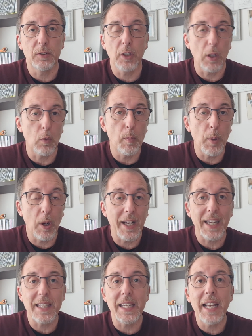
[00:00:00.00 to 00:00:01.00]
c'è il recupero
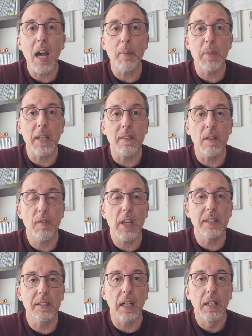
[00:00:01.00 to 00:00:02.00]
anche di Gabbia in
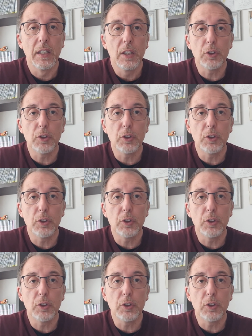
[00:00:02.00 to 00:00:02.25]
difesa,